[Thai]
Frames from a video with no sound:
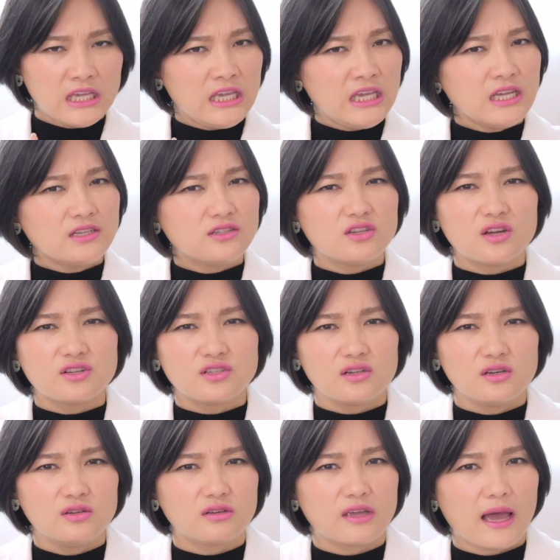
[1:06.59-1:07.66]
he
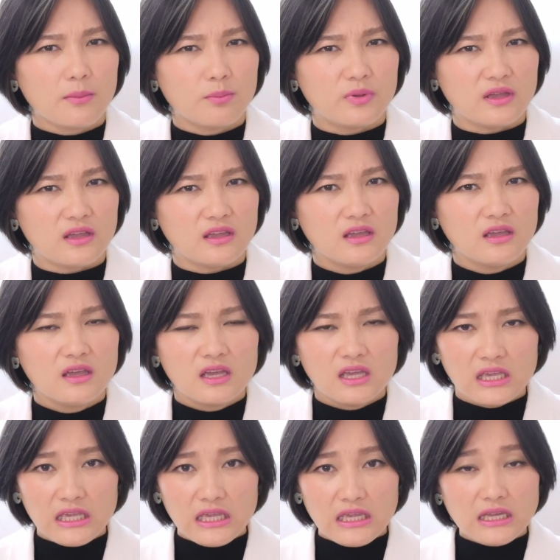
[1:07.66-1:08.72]
doesn't look happy
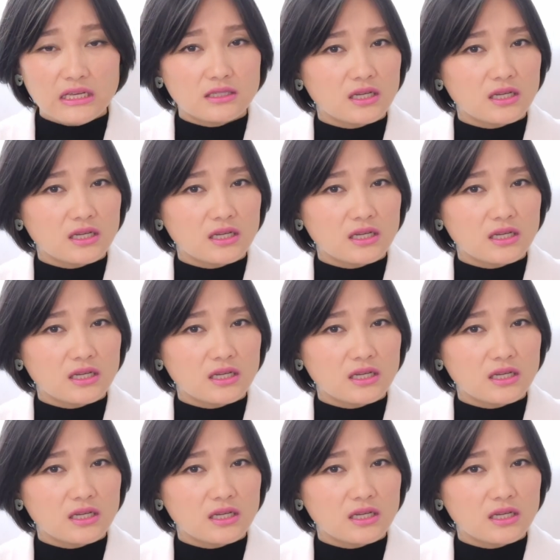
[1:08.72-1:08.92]
he